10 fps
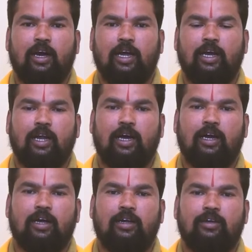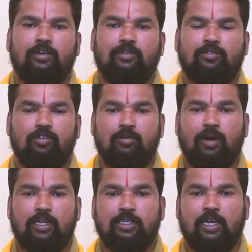అక్కడ
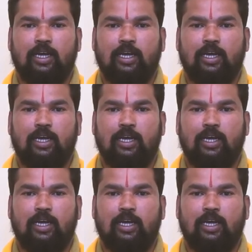కుంకుమార్చన